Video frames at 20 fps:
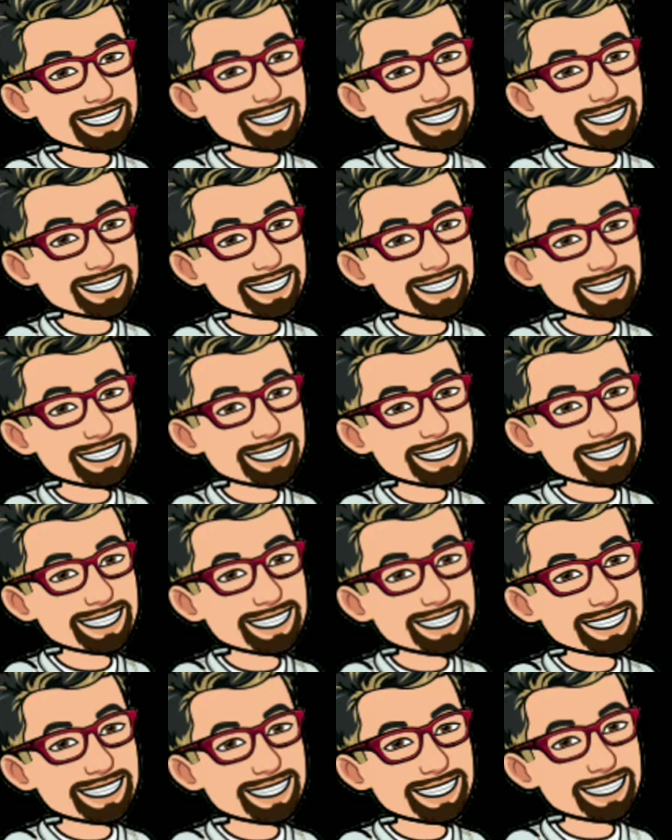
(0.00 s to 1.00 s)
So,
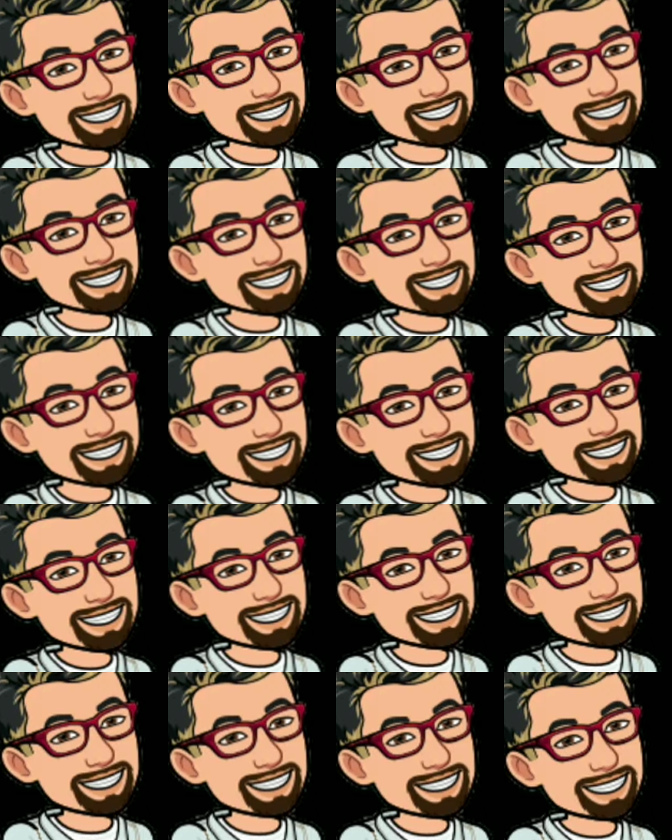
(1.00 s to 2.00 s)
ito try kong mag
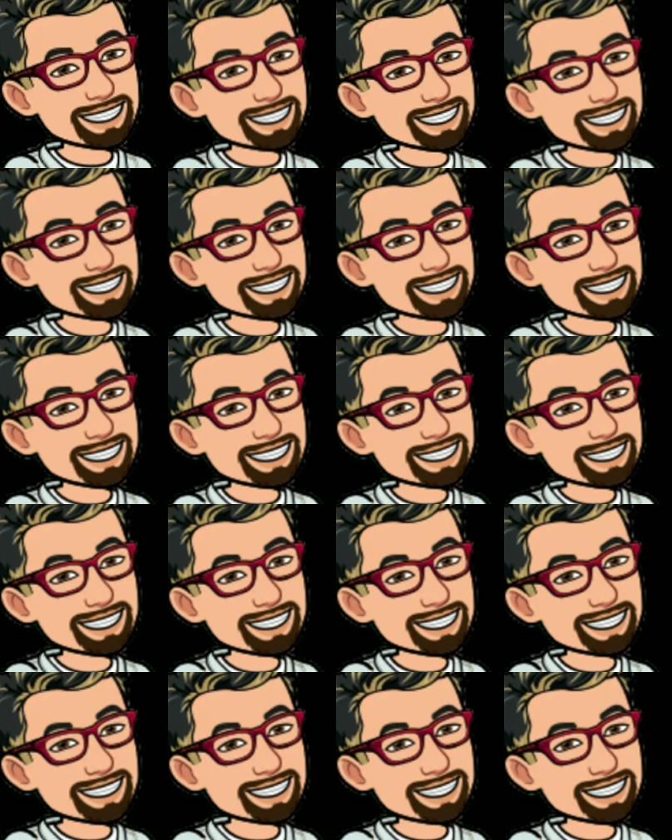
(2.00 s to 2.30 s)
uh,